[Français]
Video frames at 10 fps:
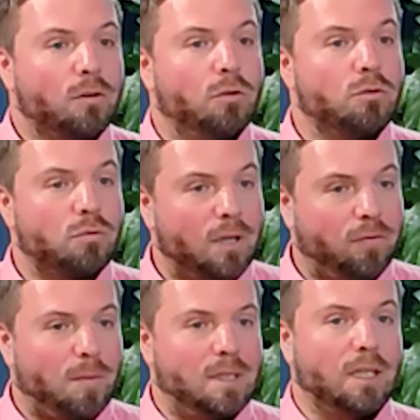que sur
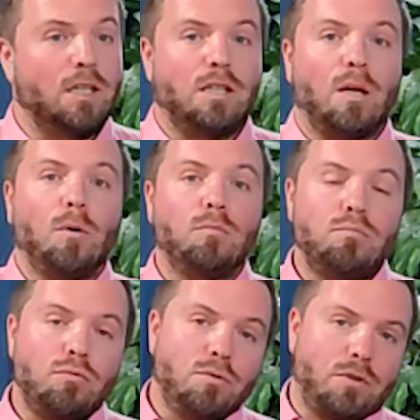l'informatique qui est généralement
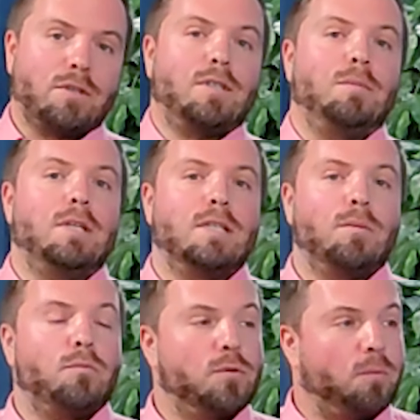plus
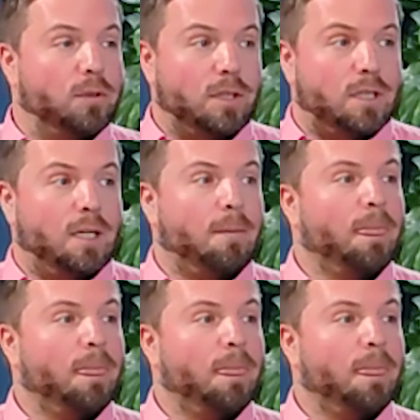sensibilisée, plus protégée